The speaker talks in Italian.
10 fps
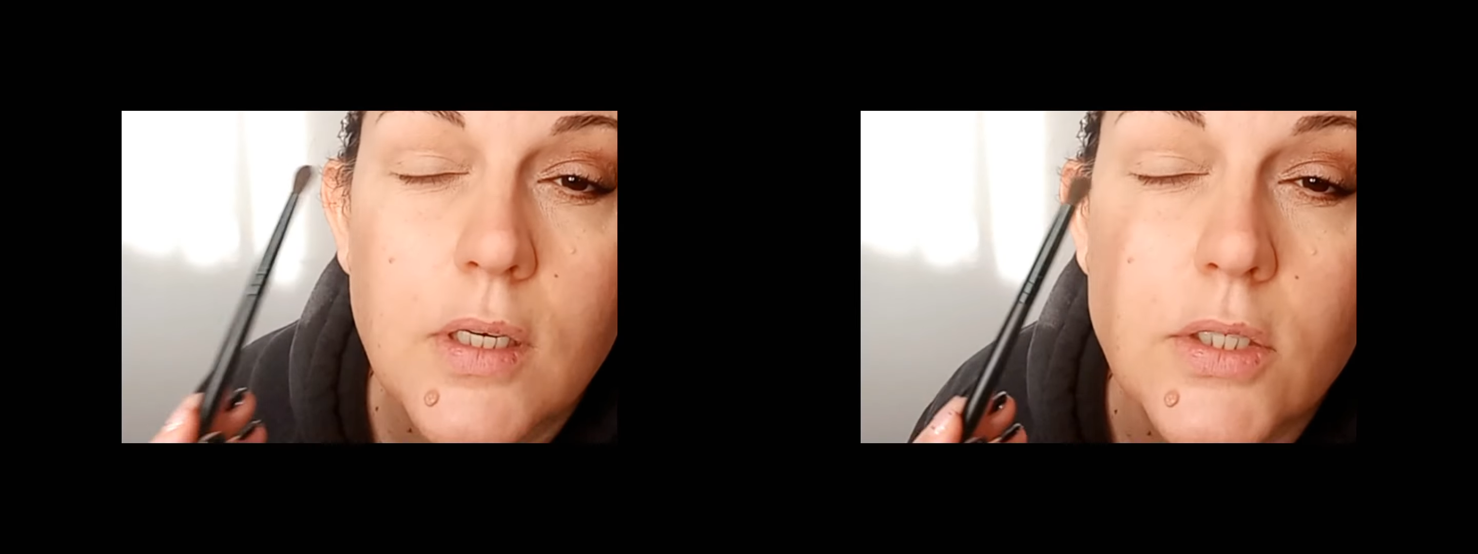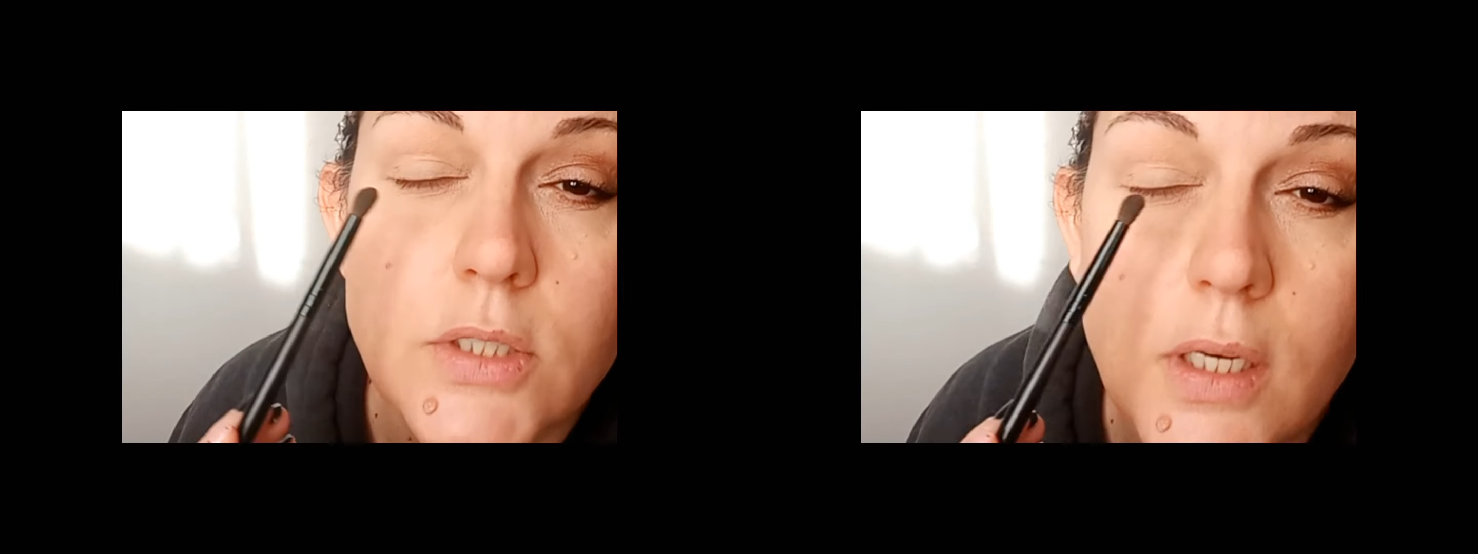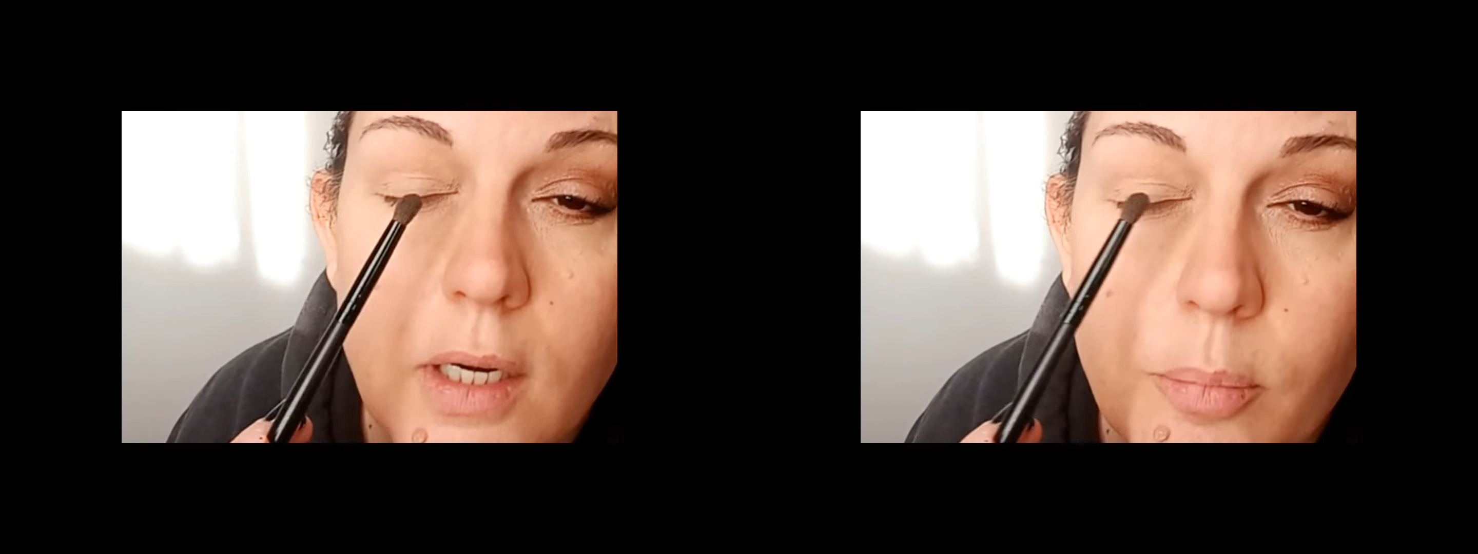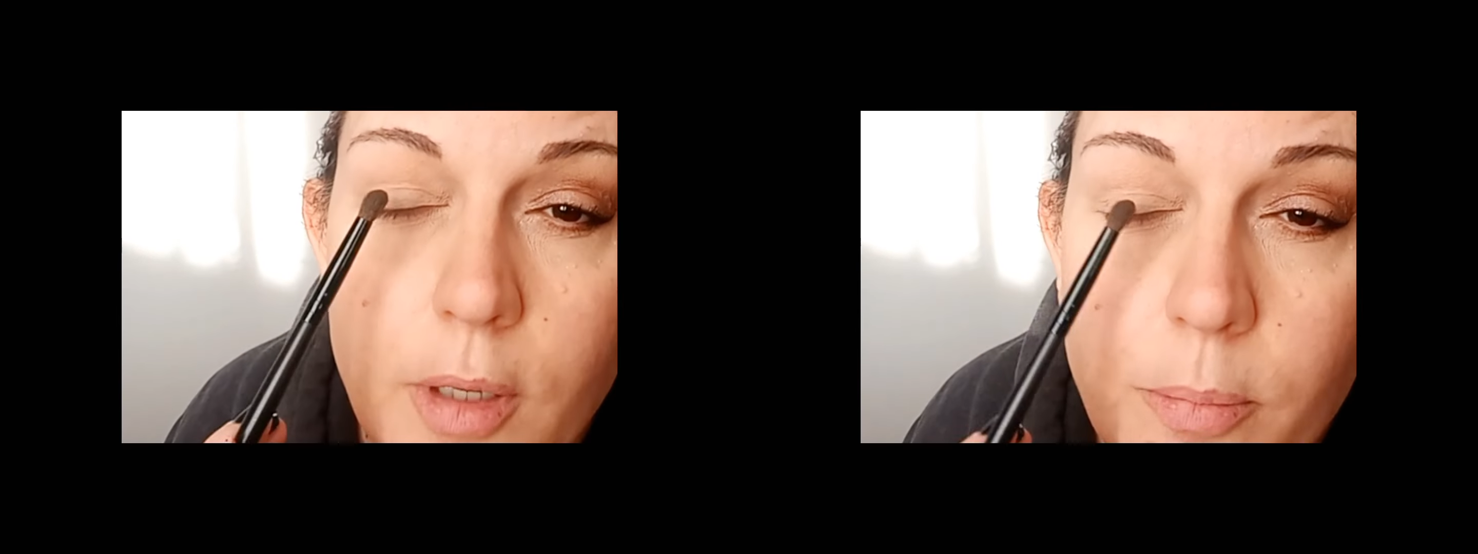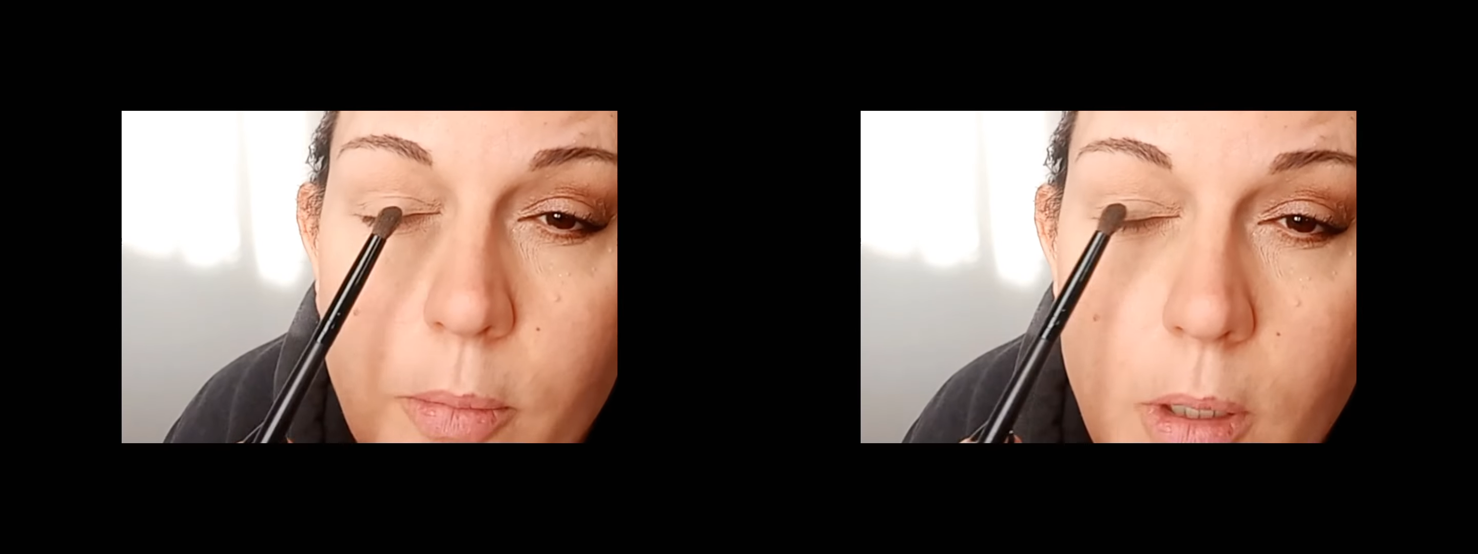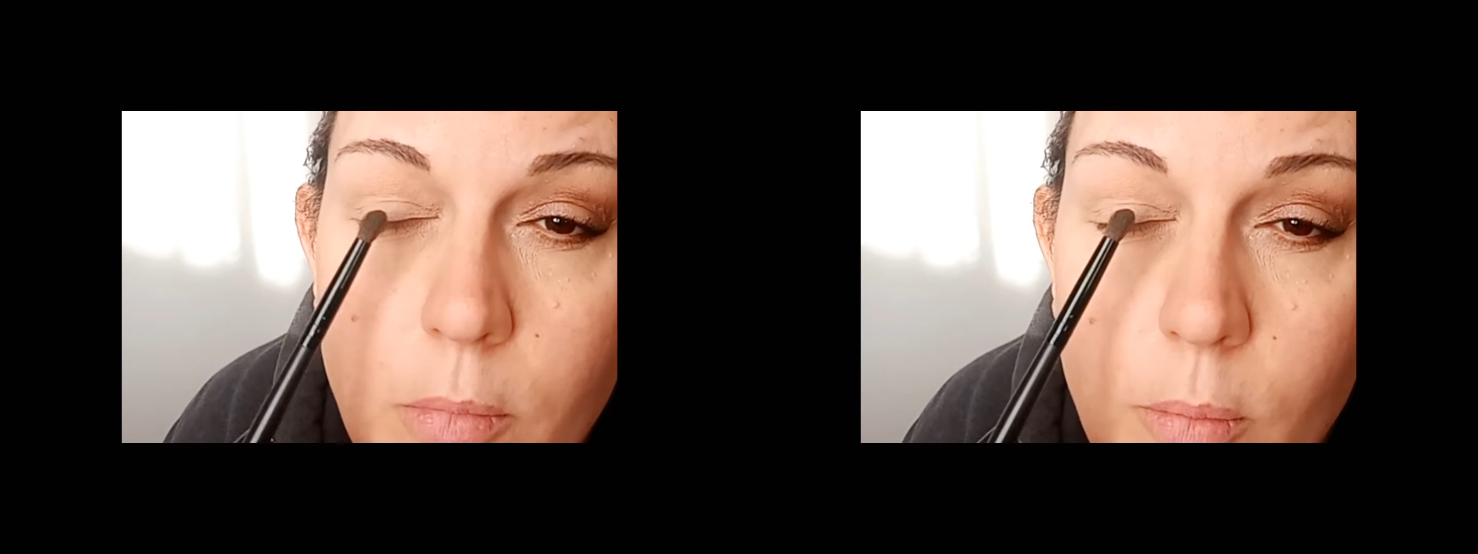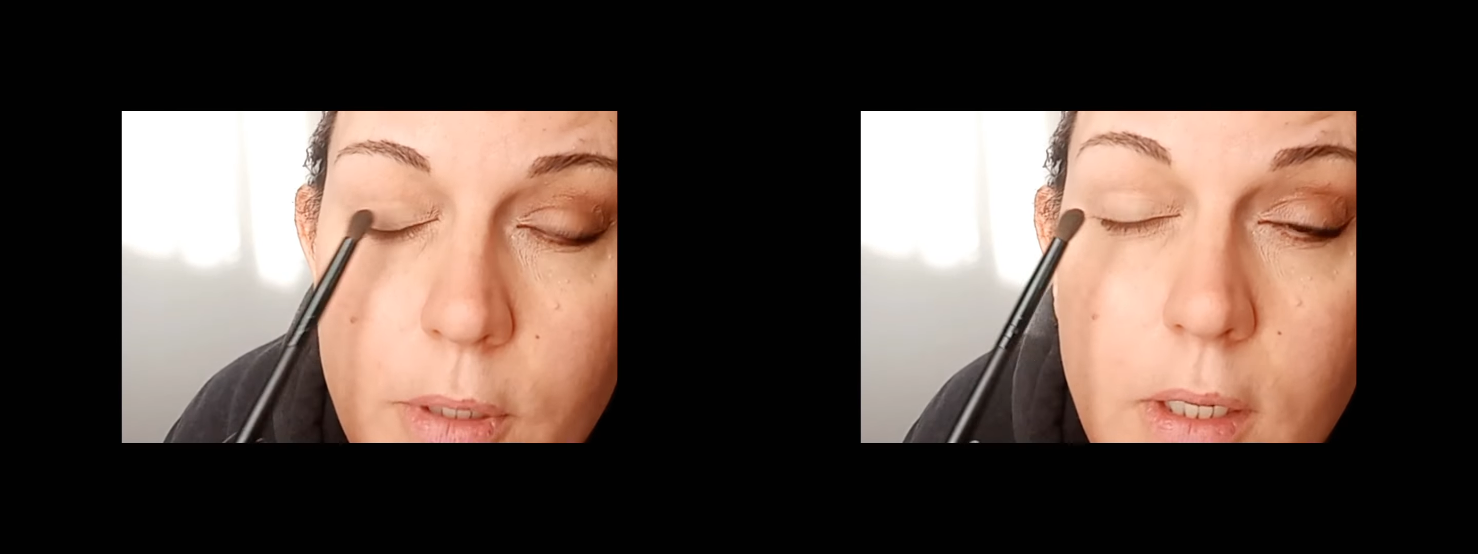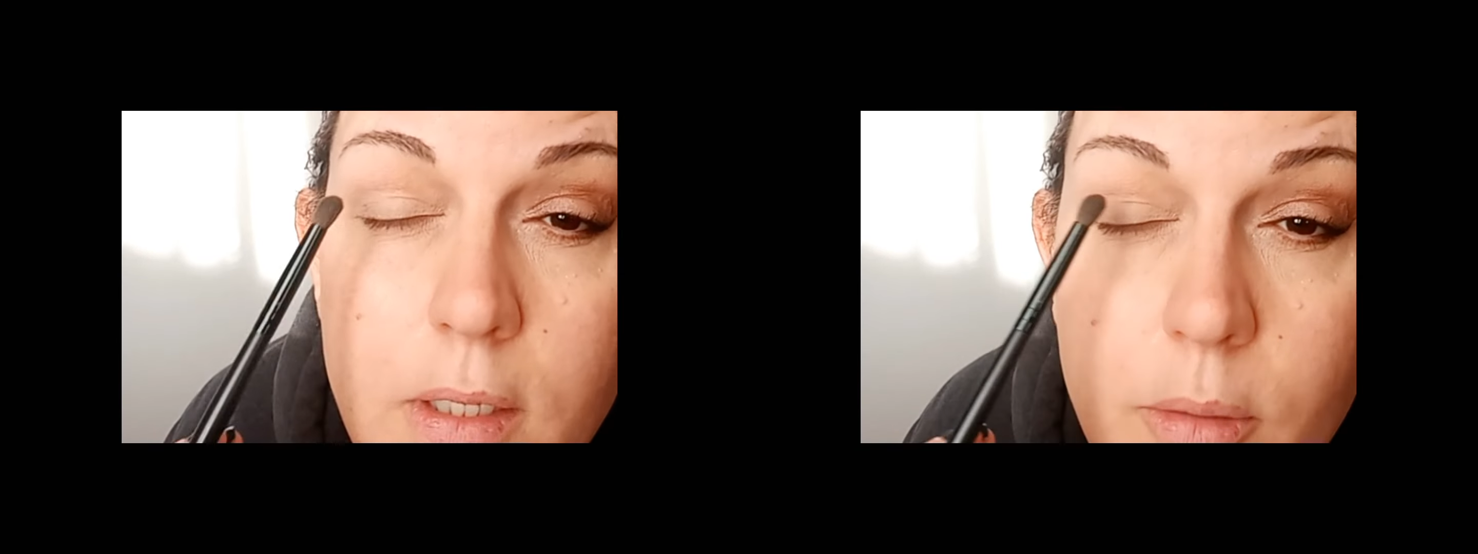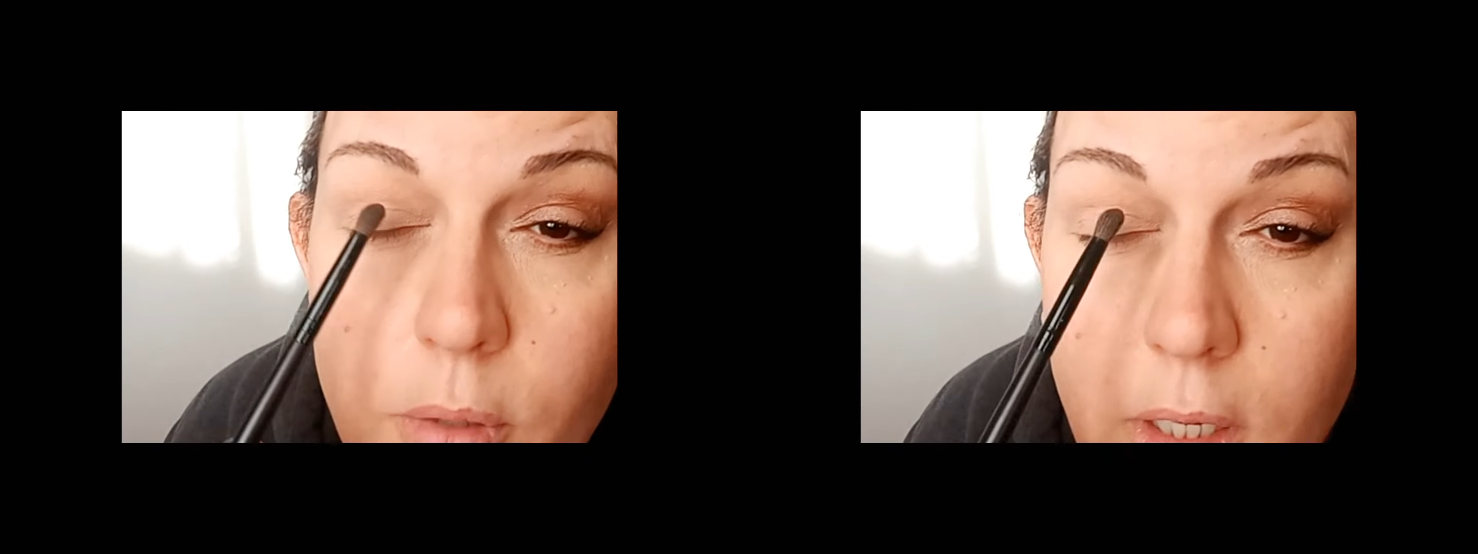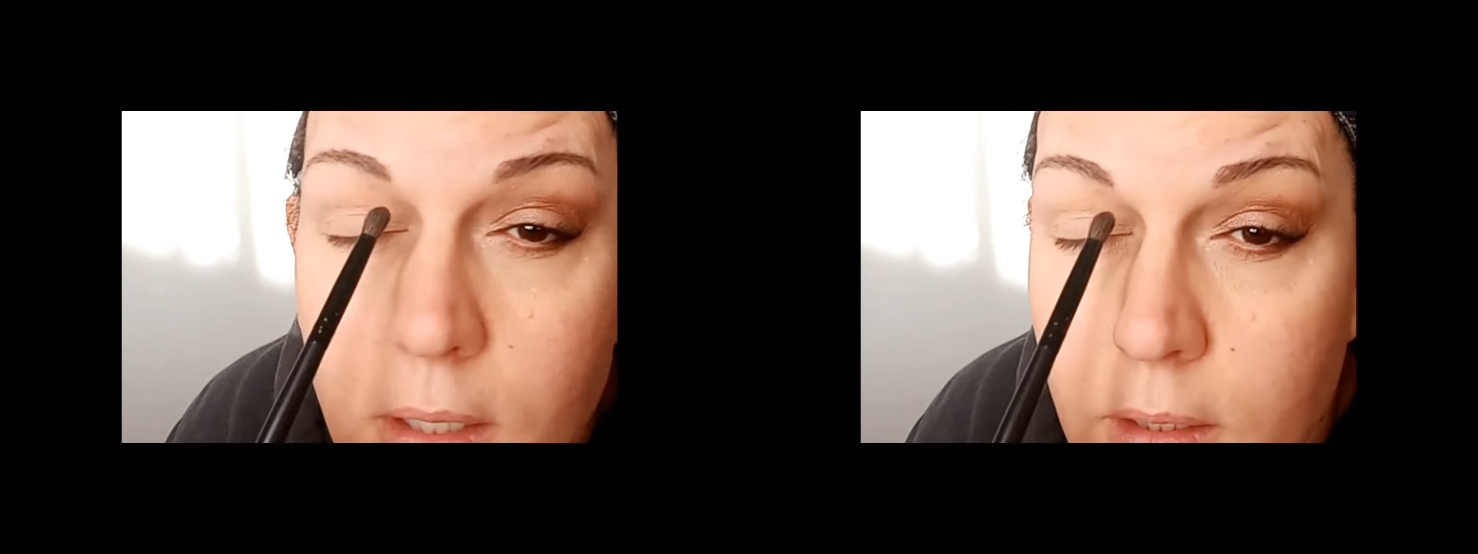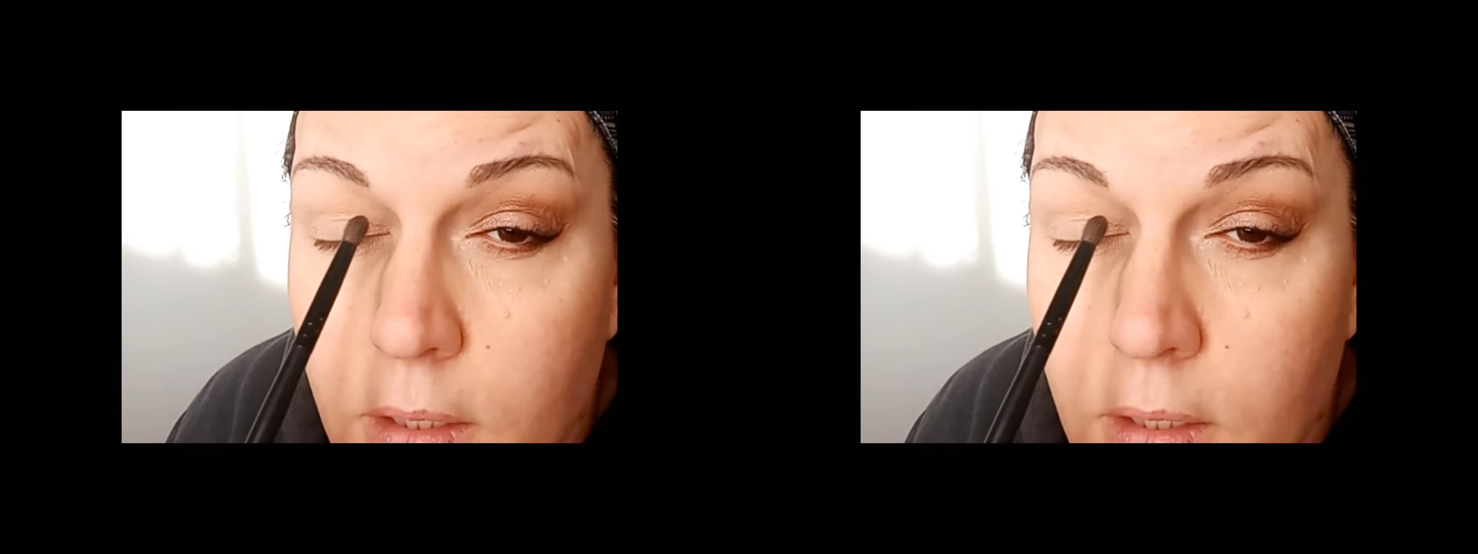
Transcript: lasciare la palpebra mobile libera,